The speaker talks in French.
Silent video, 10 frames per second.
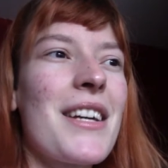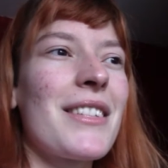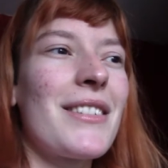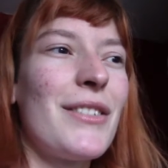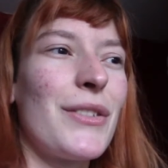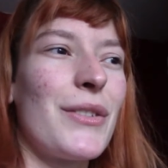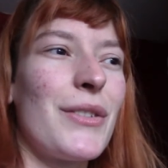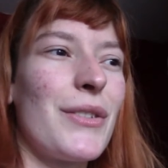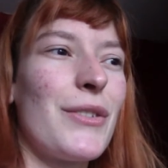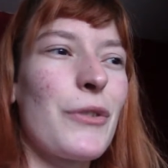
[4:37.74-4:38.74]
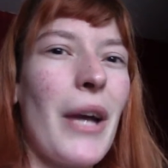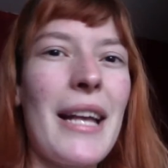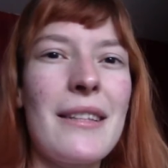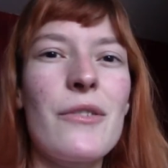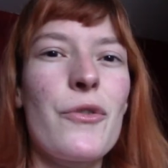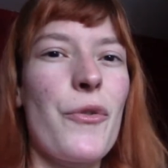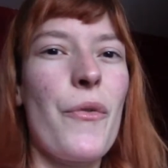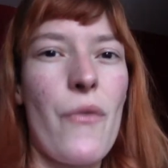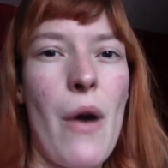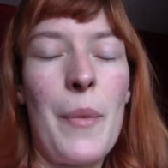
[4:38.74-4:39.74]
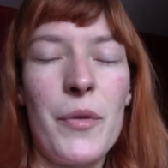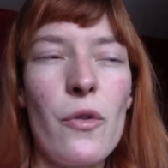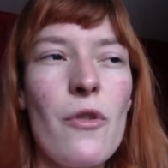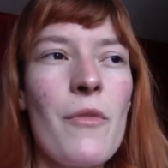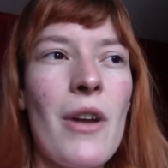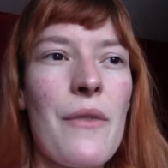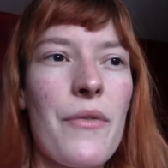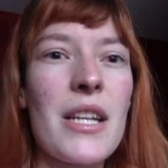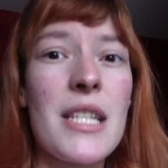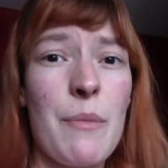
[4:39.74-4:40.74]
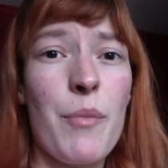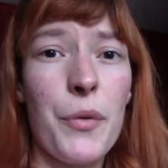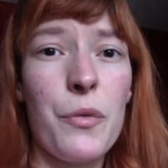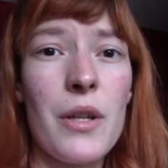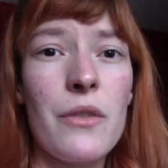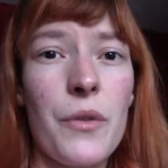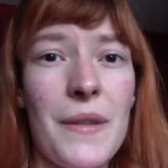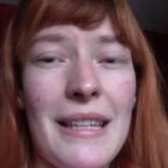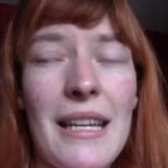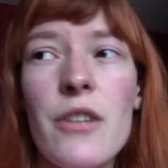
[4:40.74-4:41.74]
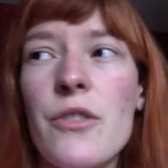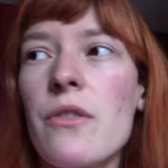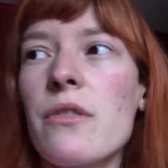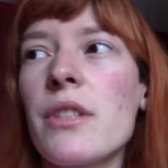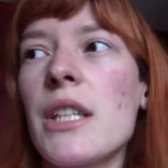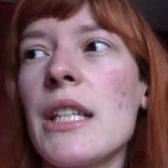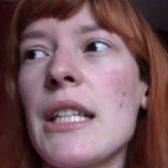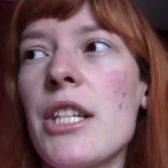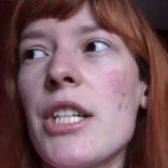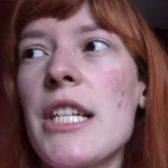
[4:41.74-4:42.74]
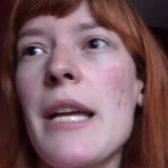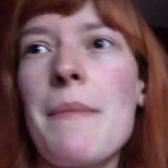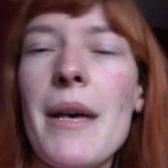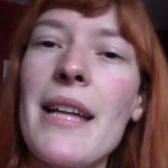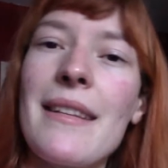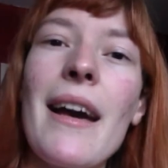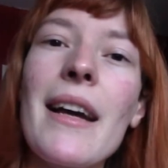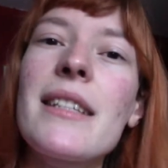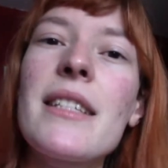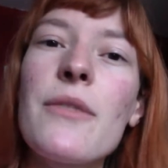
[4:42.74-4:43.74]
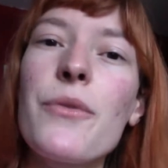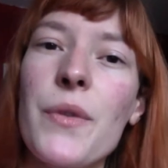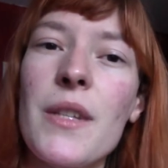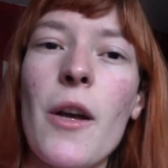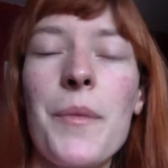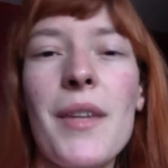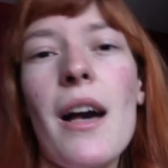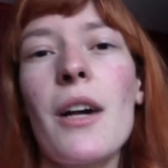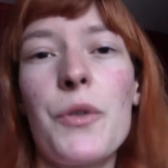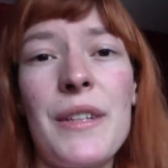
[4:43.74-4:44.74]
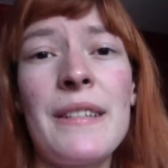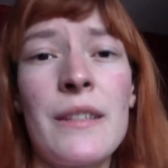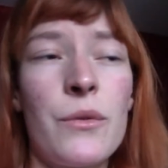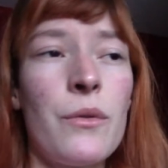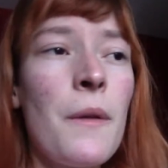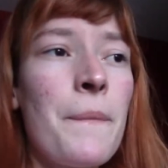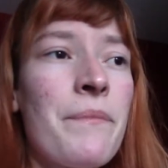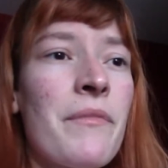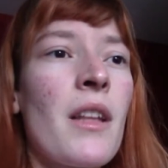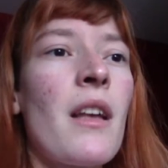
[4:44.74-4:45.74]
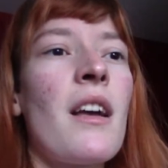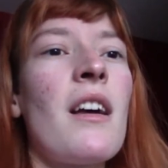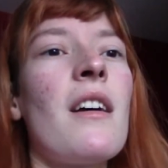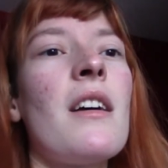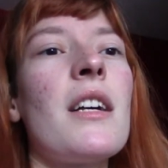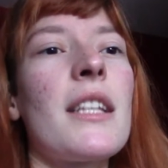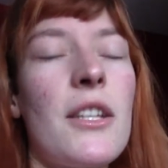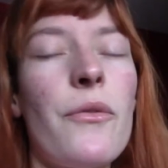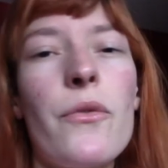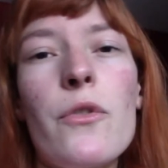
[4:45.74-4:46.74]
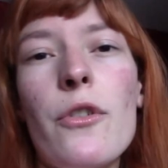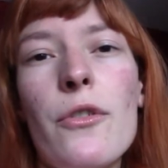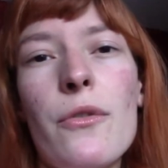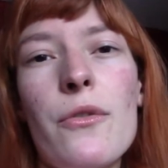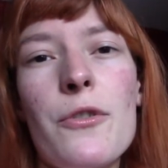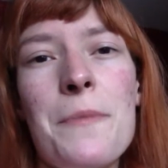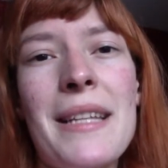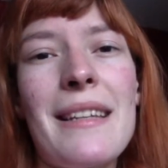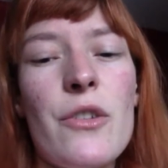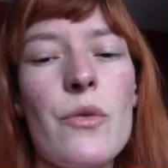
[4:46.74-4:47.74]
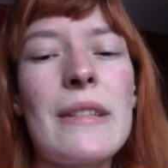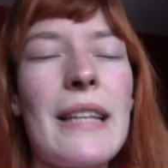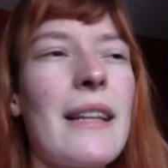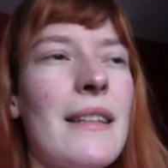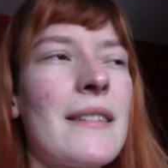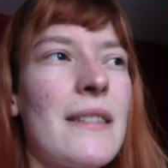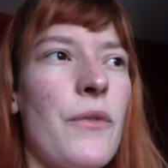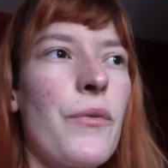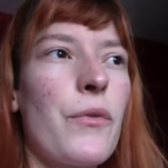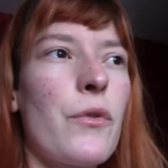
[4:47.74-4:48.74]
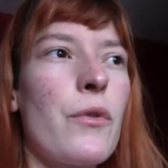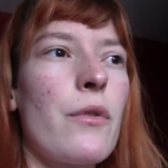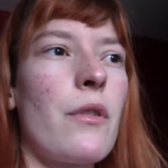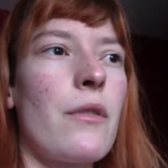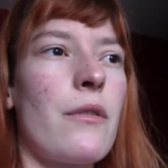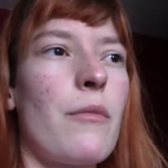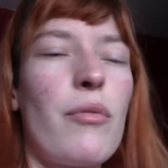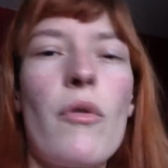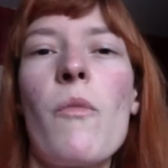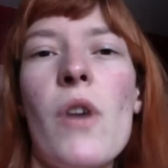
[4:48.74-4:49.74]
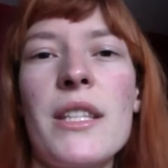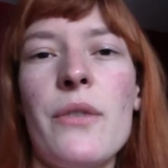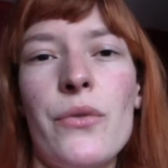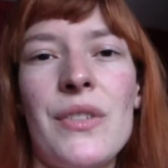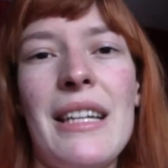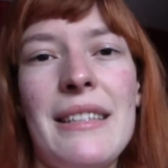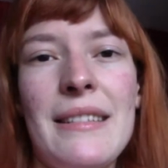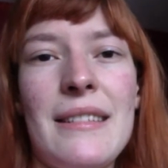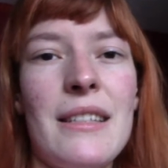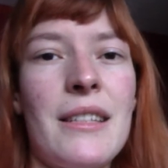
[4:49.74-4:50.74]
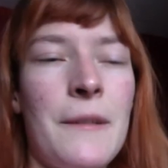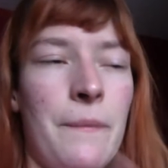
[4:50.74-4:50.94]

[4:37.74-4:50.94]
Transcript: de, du reste, je veux absolument la faire. J'ai besoin de cet argent et j'aime être active aussi comme ça à côté, c'est cool. Il faut que je mette à jour certaines infos euh, pour moi niveau statistique